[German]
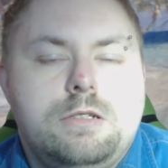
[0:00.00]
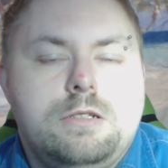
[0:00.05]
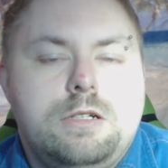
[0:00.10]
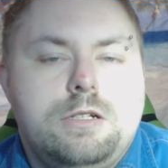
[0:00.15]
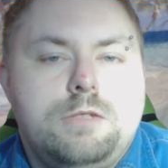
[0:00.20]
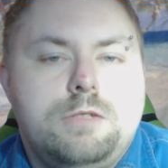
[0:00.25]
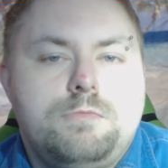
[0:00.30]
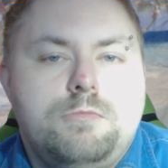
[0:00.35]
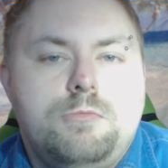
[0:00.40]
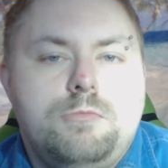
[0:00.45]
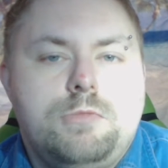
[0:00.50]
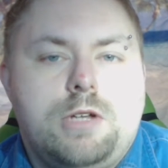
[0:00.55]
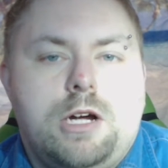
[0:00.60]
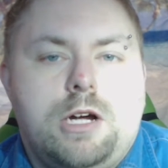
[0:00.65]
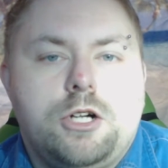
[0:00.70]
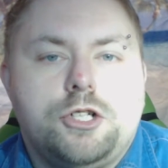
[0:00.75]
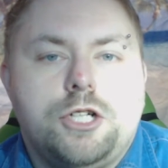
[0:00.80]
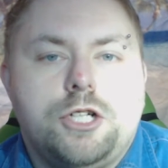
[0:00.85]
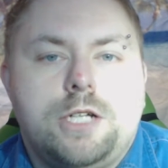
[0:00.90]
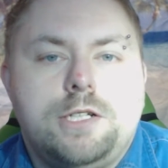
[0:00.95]
äh,
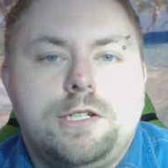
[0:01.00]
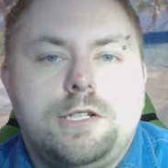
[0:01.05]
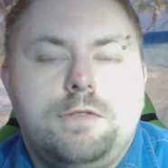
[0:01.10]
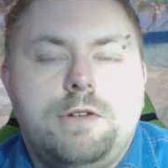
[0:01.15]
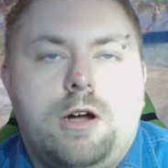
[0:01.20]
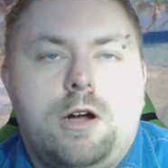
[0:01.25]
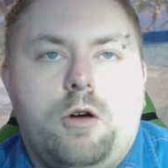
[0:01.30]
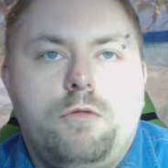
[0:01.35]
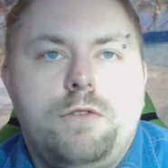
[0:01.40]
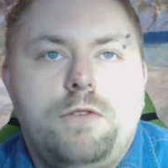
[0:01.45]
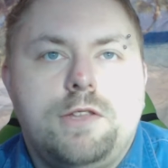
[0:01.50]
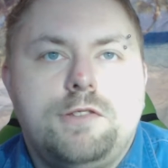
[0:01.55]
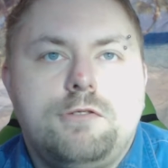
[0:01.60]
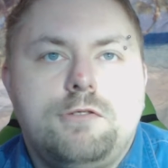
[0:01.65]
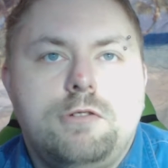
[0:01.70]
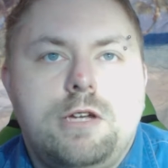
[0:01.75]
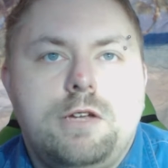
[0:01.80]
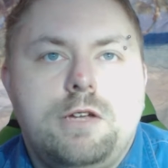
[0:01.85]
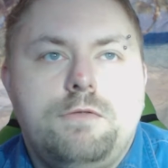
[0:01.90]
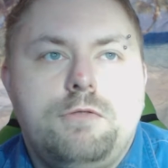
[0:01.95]
momentan scheint es ja wieder aufwärts
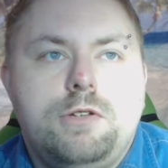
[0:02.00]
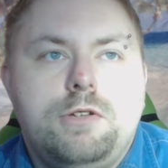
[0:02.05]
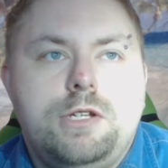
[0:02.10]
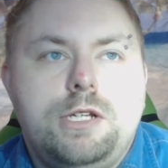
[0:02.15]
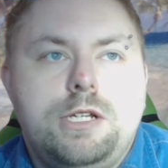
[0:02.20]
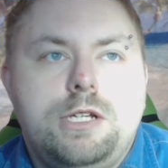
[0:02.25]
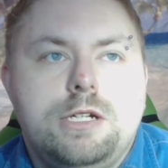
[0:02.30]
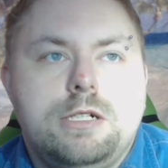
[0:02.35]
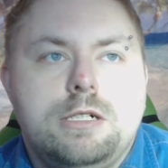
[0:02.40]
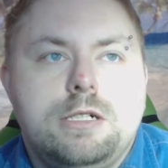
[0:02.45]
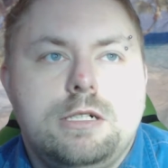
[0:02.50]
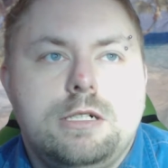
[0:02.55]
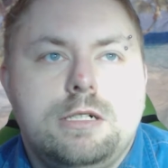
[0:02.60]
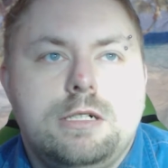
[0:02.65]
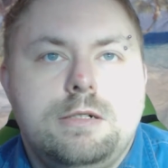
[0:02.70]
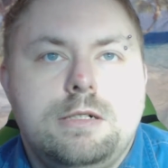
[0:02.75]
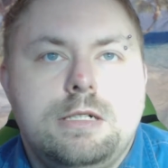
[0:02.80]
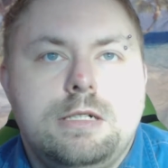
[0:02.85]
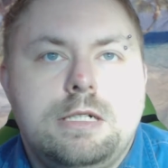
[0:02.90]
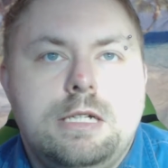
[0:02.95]
zu gehen für die.
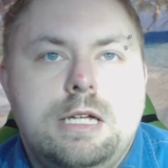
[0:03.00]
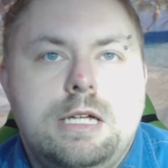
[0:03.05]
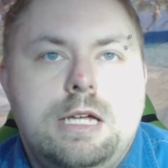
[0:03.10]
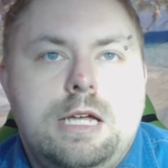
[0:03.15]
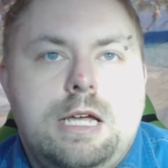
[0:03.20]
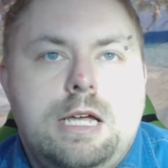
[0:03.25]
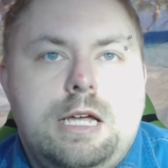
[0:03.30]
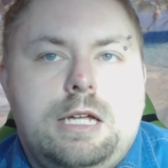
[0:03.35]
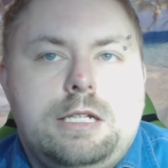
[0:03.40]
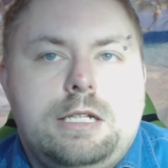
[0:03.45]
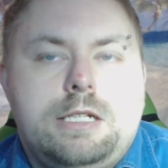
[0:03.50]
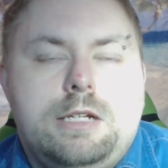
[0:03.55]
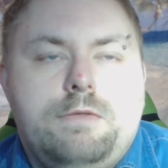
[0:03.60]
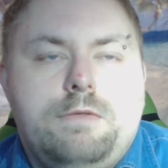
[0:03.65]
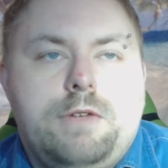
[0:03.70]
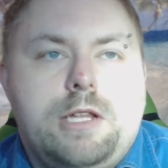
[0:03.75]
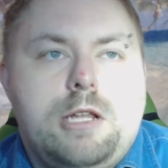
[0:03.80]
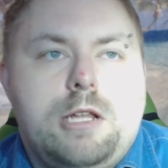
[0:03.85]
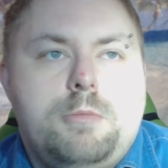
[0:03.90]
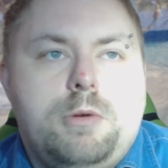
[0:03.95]
Äh, die
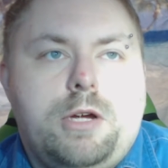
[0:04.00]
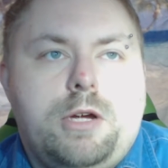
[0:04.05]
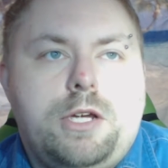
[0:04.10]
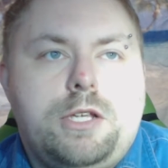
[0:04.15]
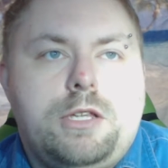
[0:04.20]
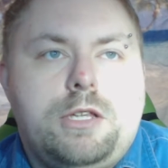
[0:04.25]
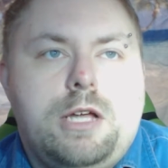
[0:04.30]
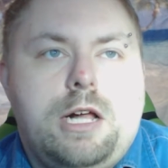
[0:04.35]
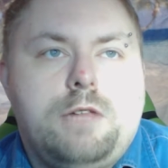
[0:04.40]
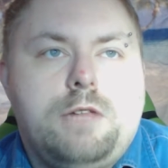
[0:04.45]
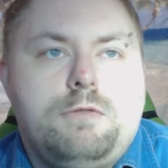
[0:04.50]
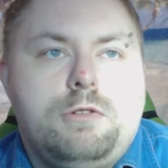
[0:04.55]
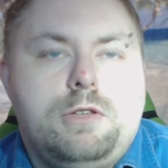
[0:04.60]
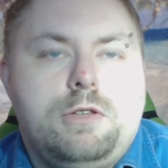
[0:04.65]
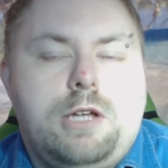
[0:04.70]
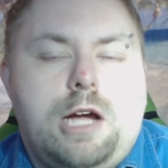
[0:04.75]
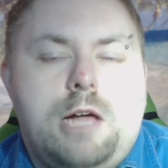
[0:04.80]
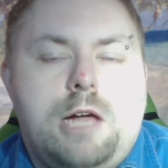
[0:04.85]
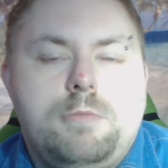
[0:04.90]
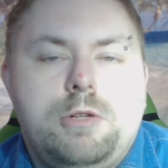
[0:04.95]
Entwickler berichten halt
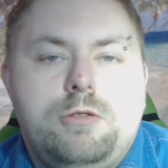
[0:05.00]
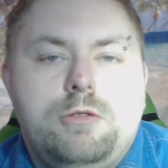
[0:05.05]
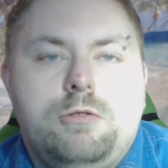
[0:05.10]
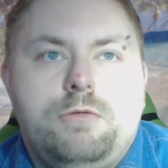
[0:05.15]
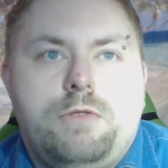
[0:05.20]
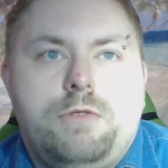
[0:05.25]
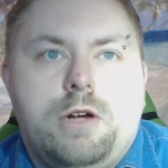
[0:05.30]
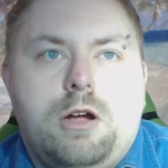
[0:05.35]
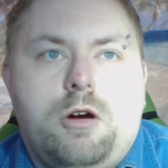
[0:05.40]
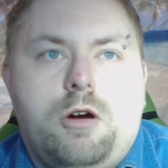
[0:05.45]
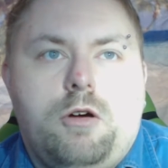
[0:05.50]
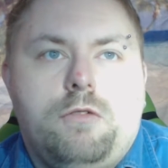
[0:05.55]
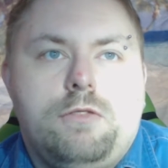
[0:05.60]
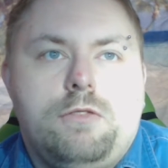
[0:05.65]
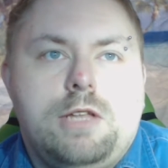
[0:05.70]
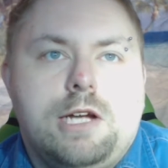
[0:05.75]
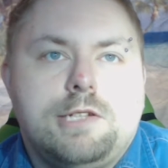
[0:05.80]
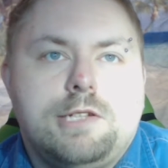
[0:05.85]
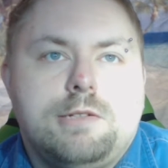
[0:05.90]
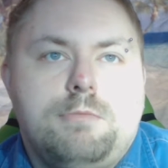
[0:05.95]
von 3 Millionen
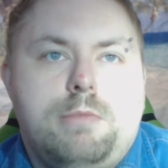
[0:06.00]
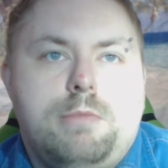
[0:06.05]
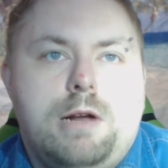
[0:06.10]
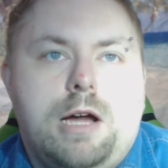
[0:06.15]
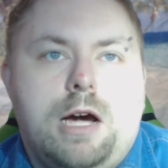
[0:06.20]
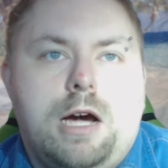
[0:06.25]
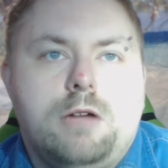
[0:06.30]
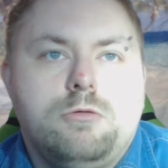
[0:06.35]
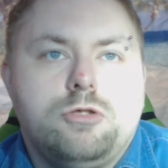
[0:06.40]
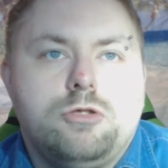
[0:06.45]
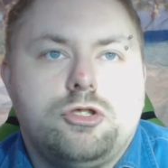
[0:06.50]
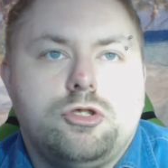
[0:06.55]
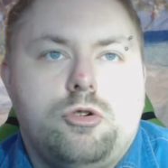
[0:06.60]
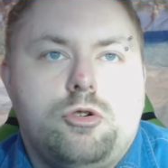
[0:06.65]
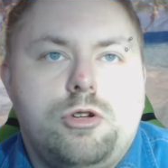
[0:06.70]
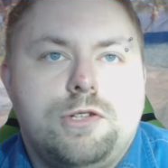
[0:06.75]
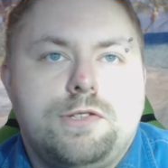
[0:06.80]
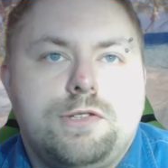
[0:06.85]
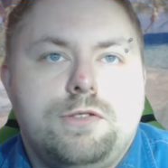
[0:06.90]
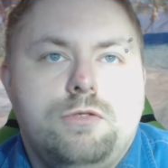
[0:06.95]
verkauften Exemplaren und
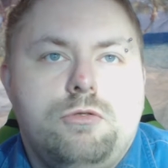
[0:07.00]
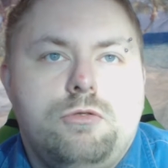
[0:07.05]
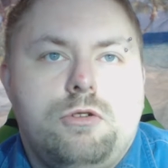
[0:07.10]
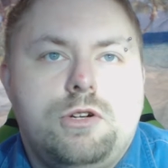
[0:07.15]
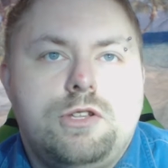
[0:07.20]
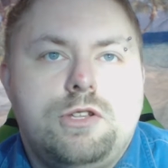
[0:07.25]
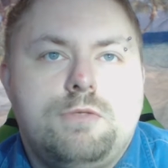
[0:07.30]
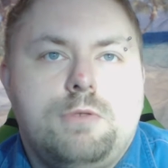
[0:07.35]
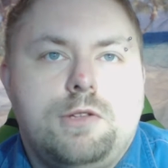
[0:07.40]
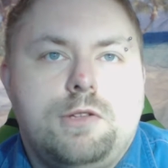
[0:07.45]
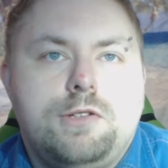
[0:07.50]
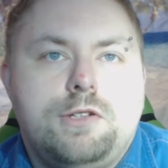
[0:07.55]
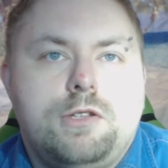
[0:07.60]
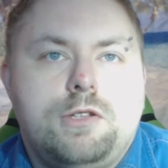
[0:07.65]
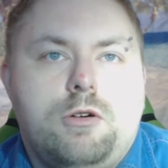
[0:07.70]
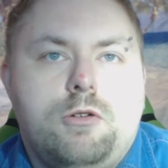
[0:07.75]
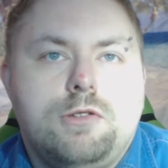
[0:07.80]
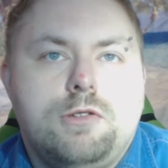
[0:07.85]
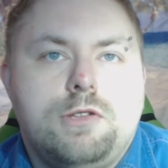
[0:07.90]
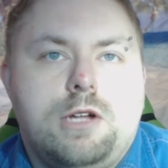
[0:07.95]
stolzen
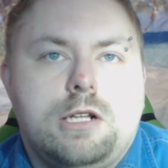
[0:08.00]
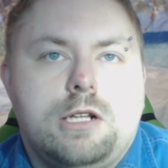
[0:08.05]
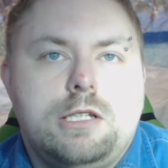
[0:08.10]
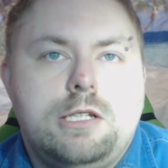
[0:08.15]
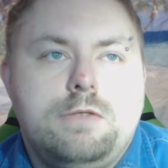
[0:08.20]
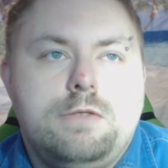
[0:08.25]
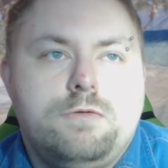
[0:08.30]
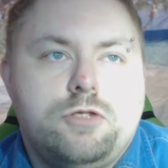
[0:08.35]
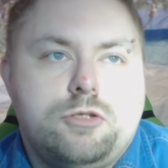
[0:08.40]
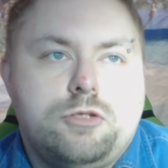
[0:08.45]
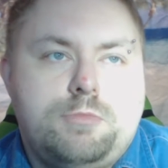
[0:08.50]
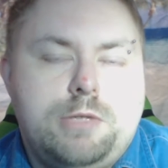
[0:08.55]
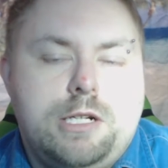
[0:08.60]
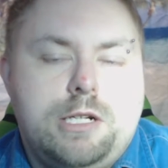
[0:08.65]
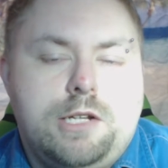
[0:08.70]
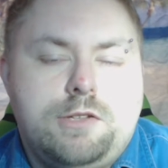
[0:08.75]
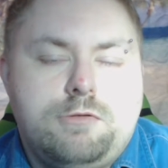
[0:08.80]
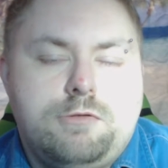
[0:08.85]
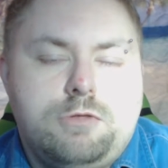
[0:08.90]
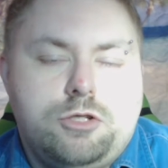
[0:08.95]
29.000 aktiven
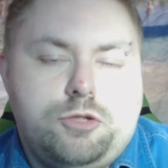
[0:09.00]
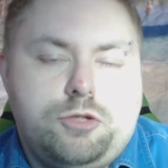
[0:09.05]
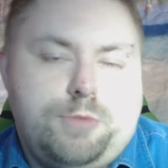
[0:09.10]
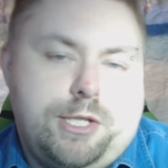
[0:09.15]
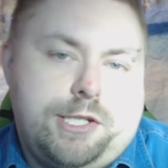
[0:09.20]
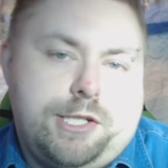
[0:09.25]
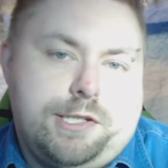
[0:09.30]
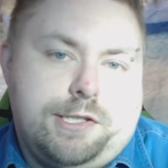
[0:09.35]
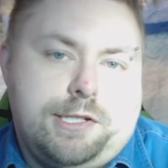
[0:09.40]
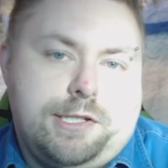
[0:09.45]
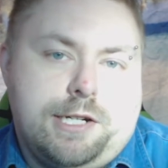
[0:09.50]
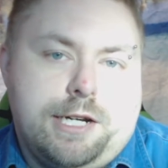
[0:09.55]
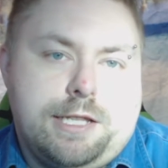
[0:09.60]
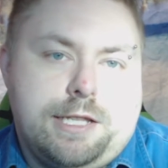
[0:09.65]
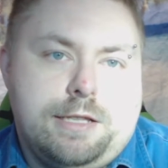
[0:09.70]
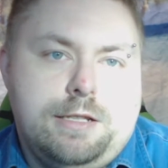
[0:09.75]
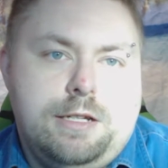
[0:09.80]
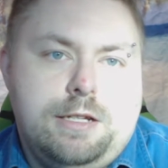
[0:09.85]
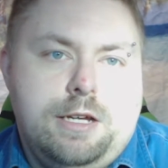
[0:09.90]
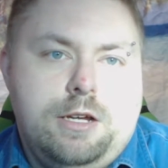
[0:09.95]
Spielern zu den
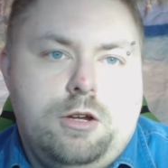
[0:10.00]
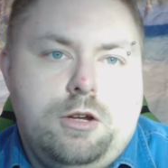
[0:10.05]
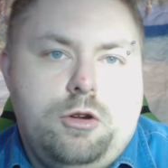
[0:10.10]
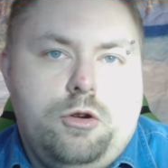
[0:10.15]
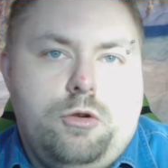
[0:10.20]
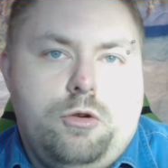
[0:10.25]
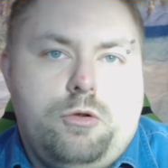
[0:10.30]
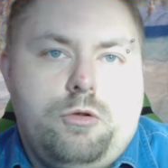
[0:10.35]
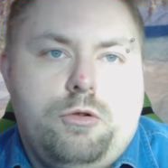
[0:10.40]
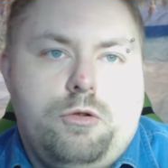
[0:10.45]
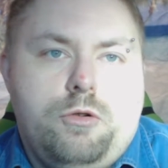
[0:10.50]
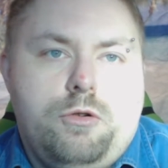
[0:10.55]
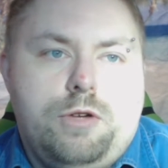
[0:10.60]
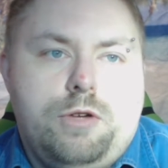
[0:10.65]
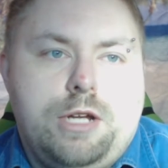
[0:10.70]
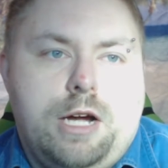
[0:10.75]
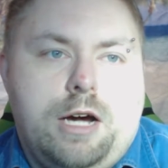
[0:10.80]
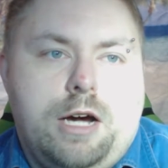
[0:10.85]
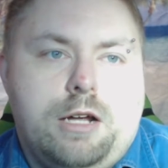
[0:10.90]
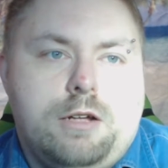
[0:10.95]
Spitzenzeiten.
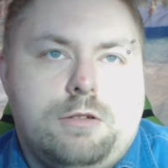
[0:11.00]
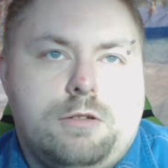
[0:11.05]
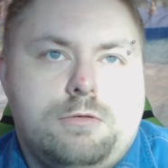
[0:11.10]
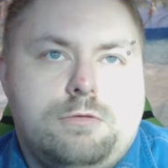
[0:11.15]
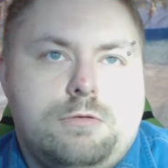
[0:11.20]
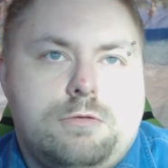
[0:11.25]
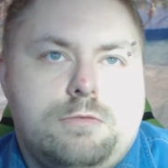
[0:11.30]
Äh, ja,